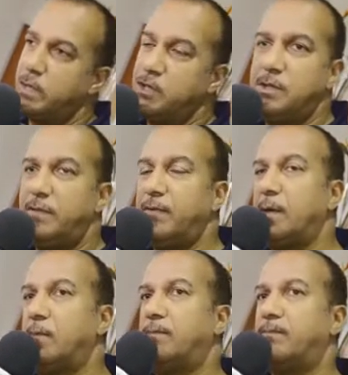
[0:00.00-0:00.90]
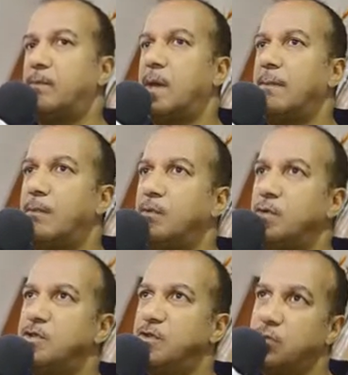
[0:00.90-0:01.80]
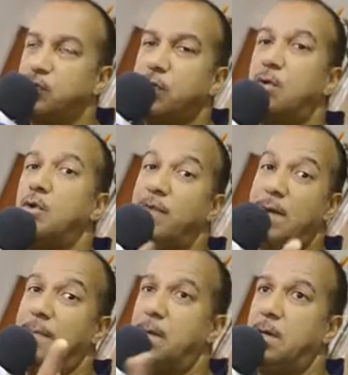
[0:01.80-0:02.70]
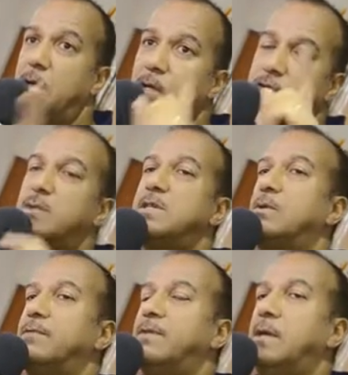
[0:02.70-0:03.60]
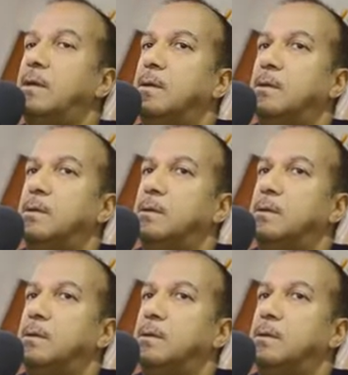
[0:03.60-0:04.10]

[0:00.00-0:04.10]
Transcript: je réagis différemment. À un moment donné, je dis aux gens, levez la main ceux qui sont infidèles.